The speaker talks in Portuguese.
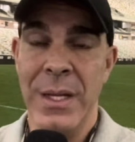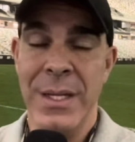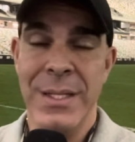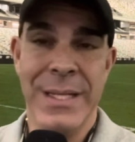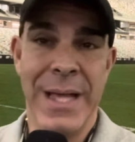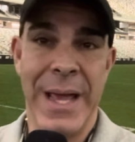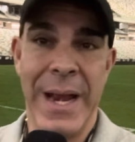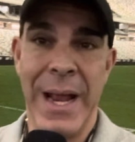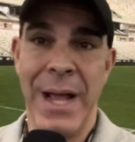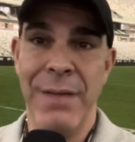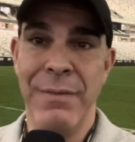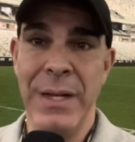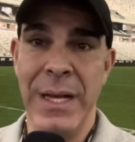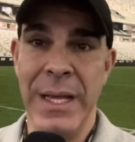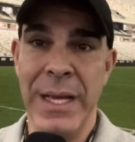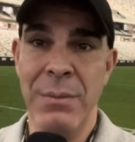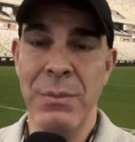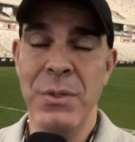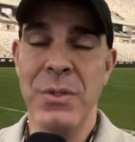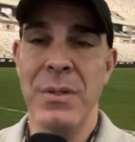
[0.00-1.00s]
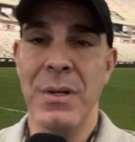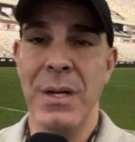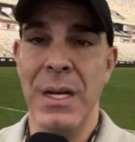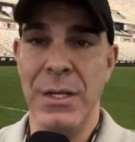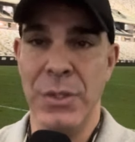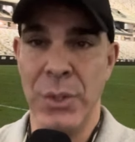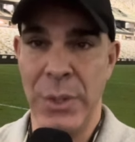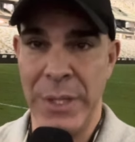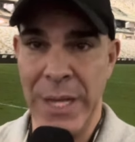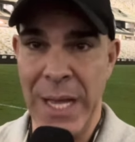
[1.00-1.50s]
Sarave e Lemos,
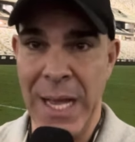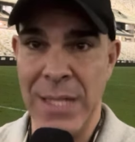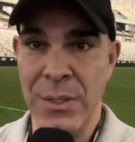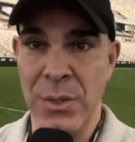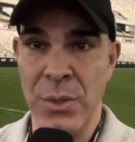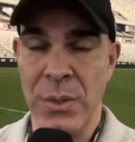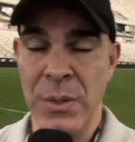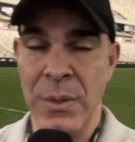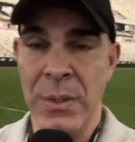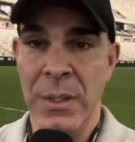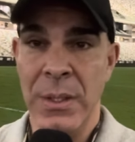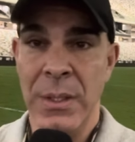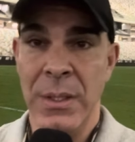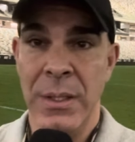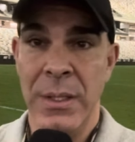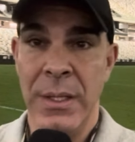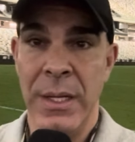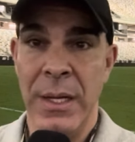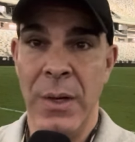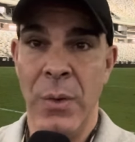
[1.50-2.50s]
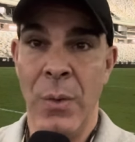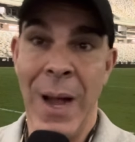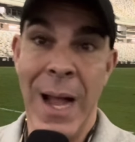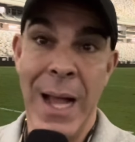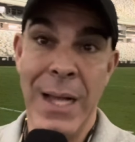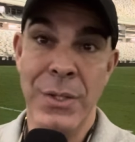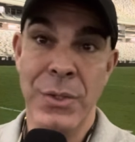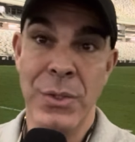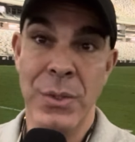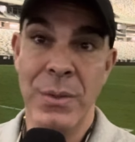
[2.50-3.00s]
lesionados. Né? O
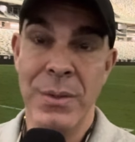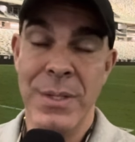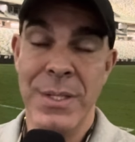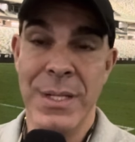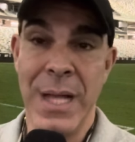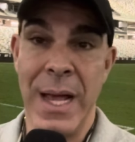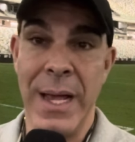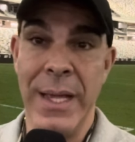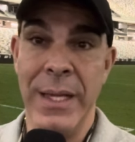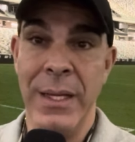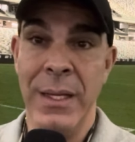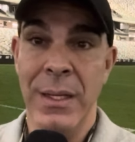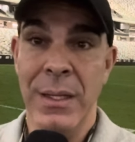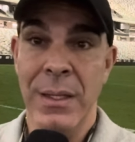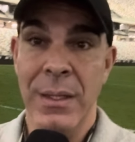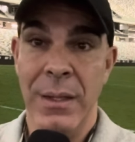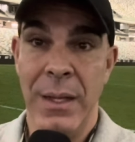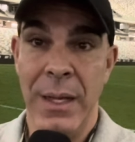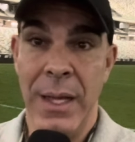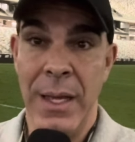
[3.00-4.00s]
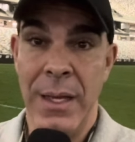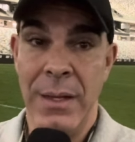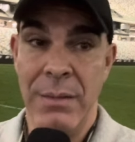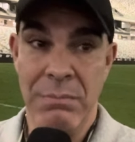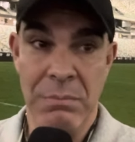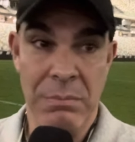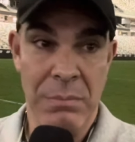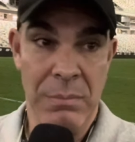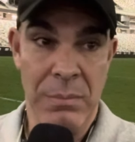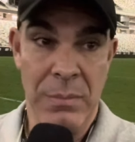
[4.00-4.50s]
Alisson sai é,
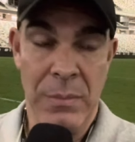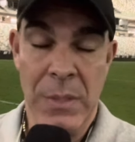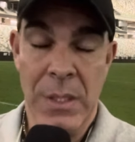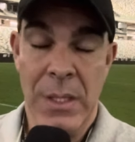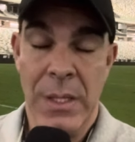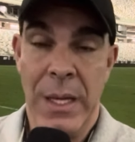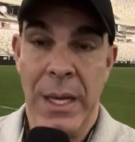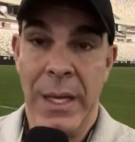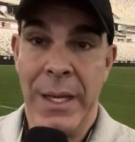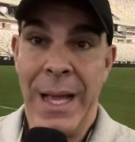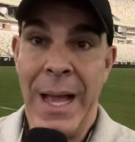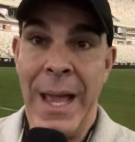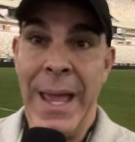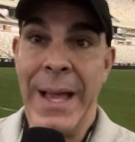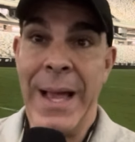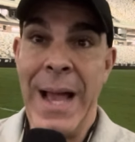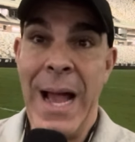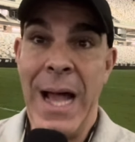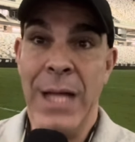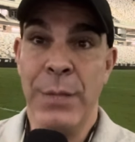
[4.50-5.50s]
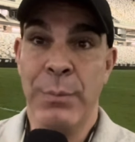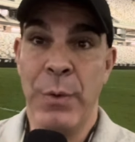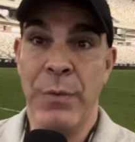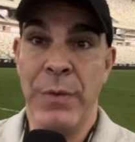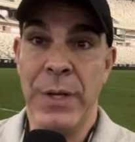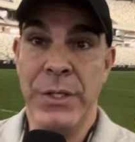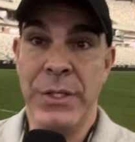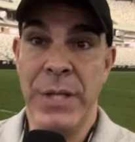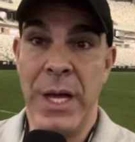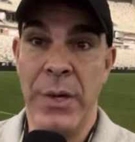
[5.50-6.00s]
carregado para o
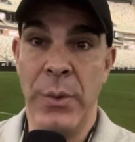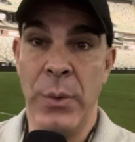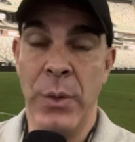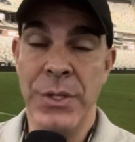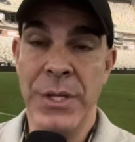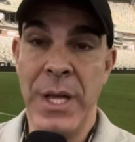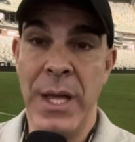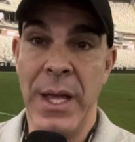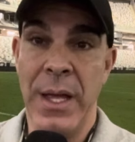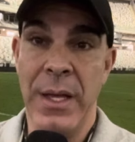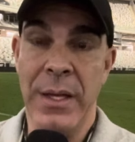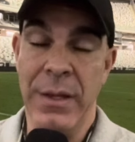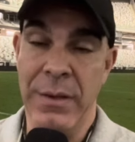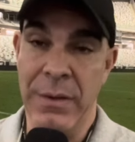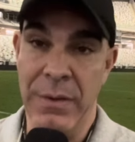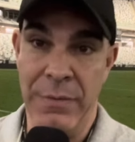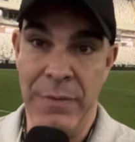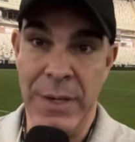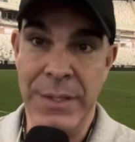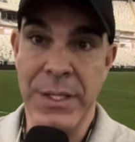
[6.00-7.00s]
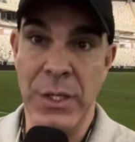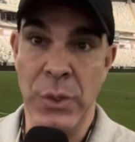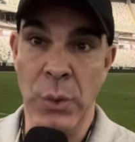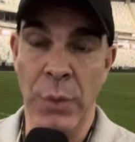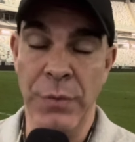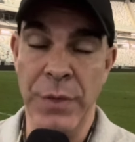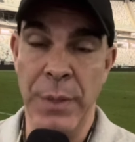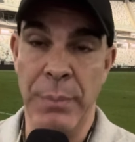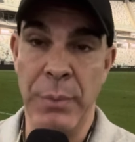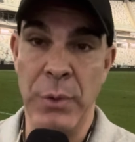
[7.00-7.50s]
vestiário hoje é, e vai ser
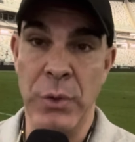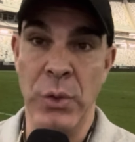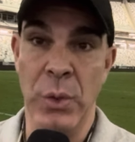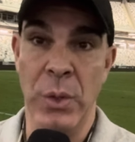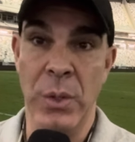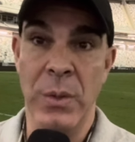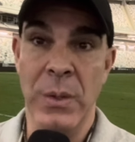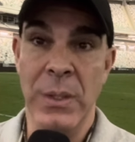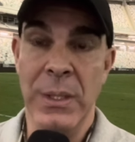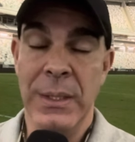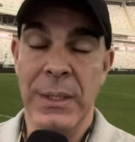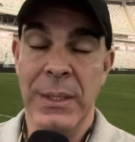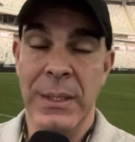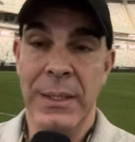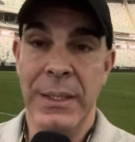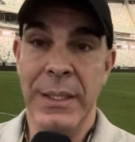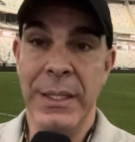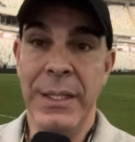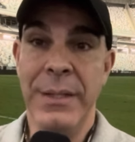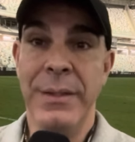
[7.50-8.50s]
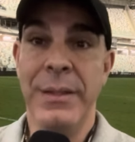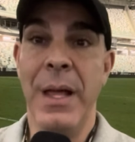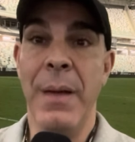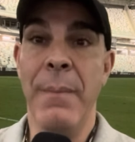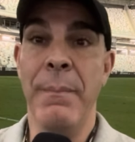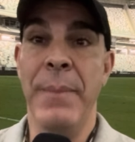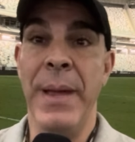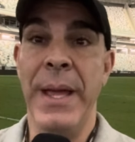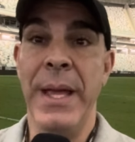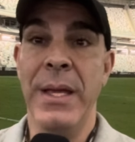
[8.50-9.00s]
dúvida para o jogo e
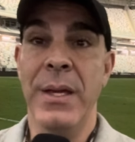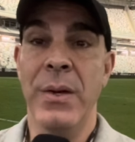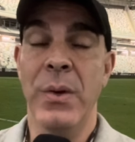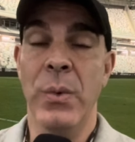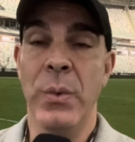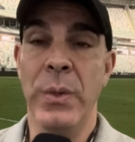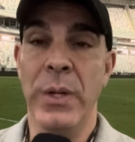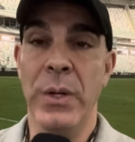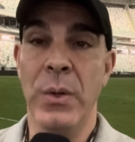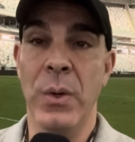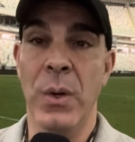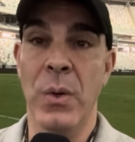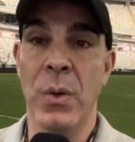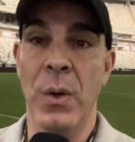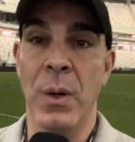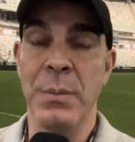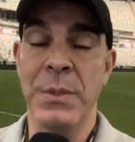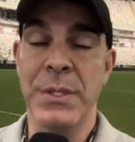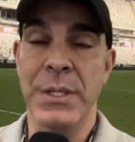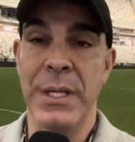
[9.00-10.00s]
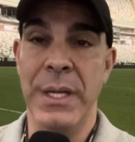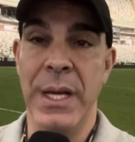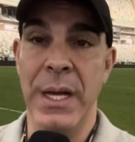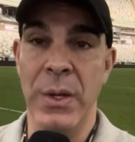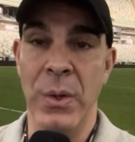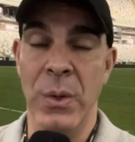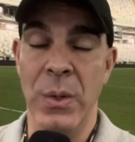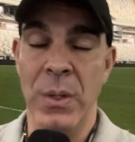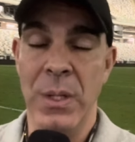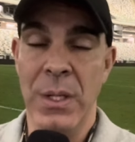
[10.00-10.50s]
também o Igor Gomes, que
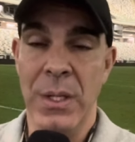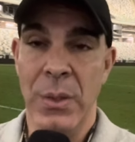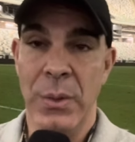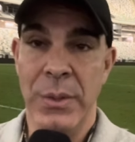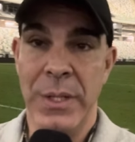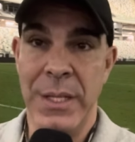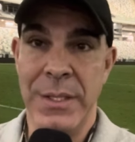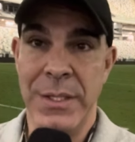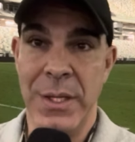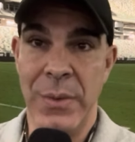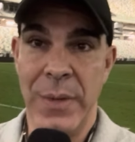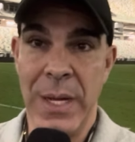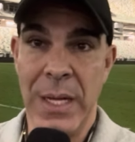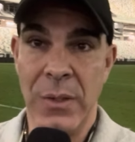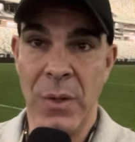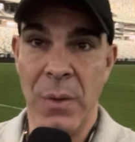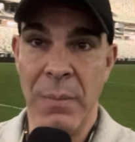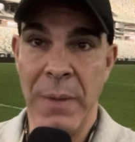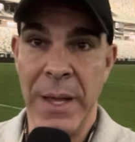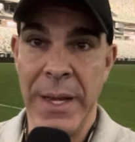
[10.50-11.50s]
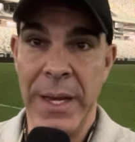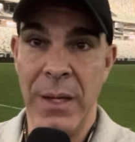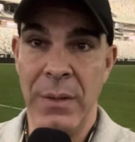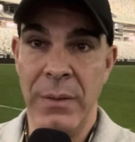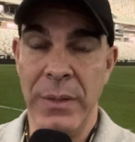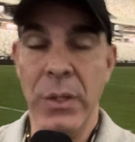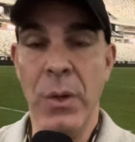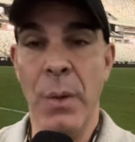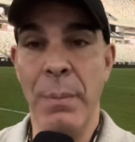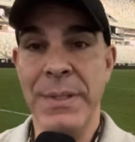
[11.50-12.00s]
ganhou o terceiro cartão amarelo.
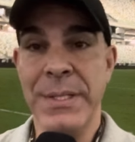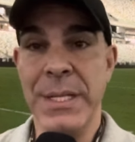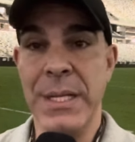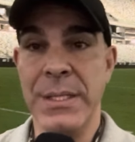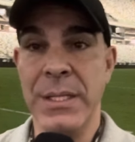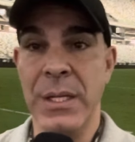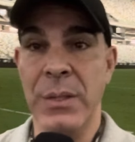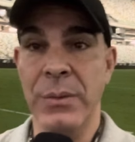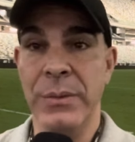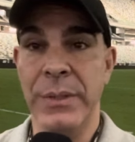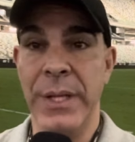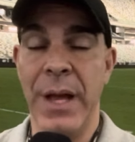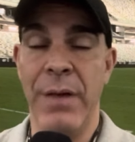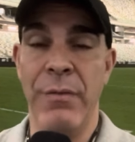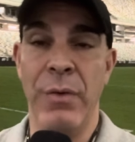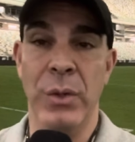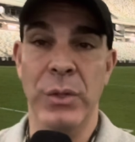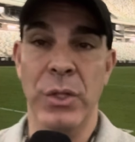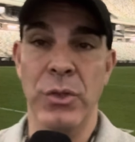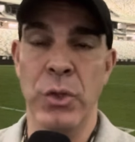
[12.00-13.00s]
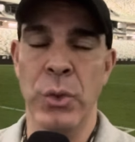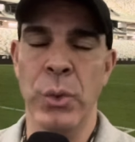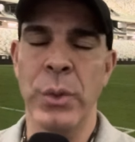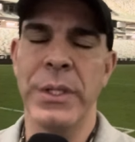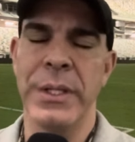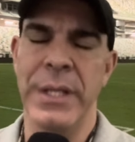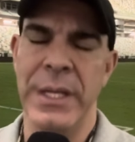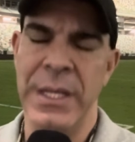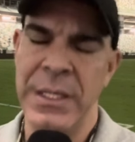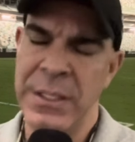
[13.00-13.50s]
Em compensação, tem a volta de
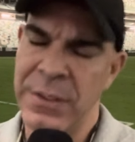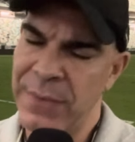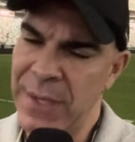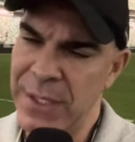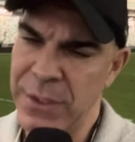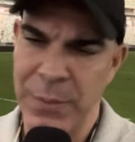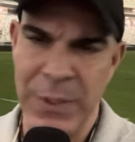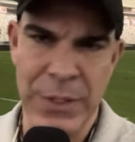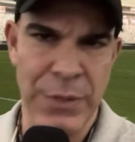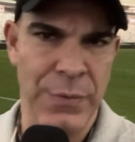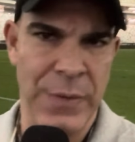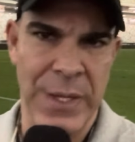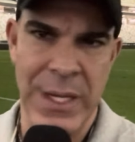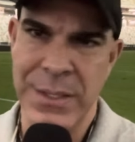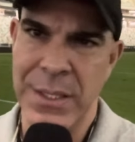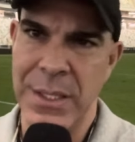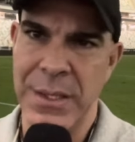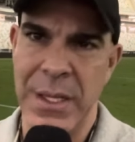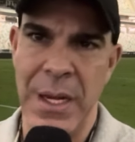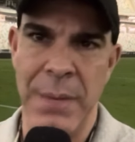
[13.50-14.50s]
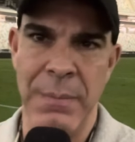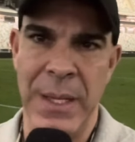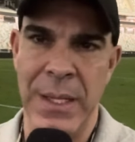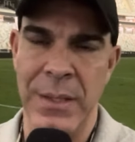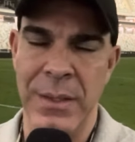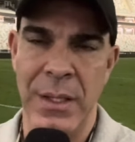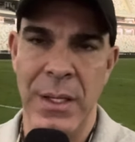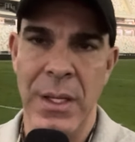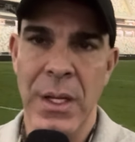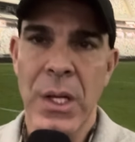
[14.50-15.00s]
Hulk e esse faz uma diferença
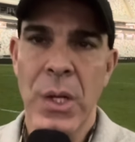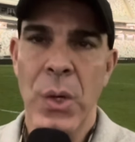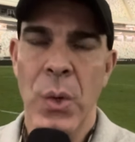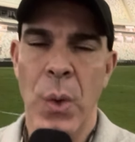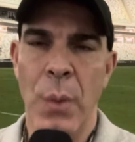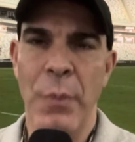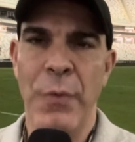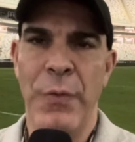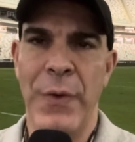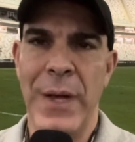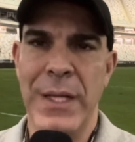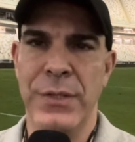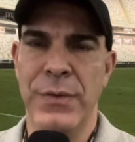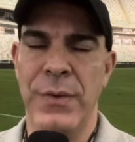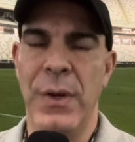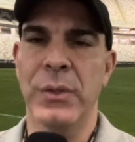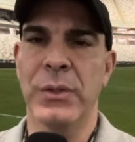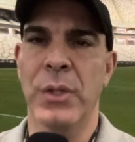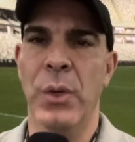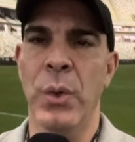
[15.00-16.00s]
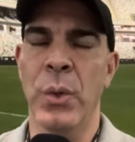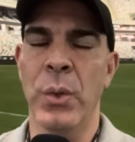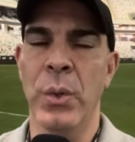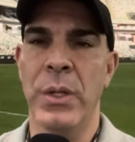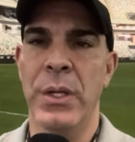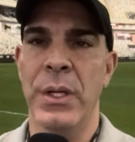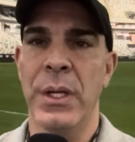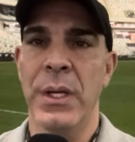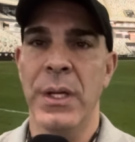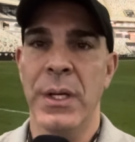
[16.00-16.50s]
tremenda. Como faz falta o
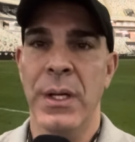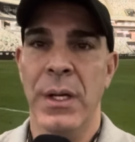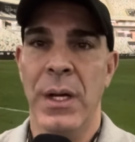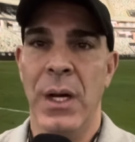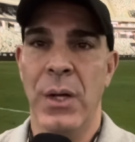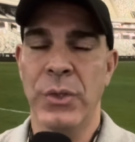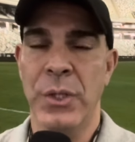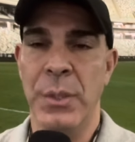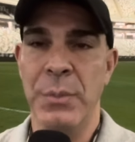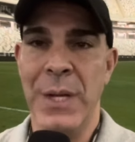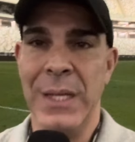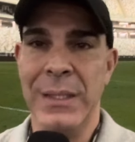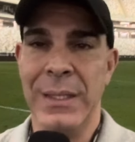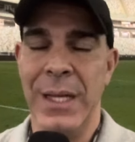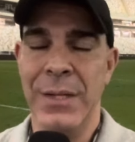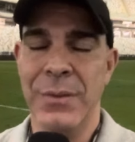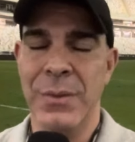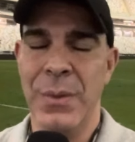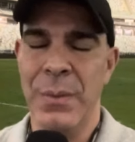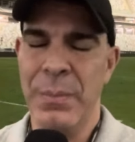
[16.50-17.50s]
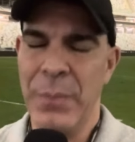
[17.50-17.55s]
Hulk ao time do Atlético?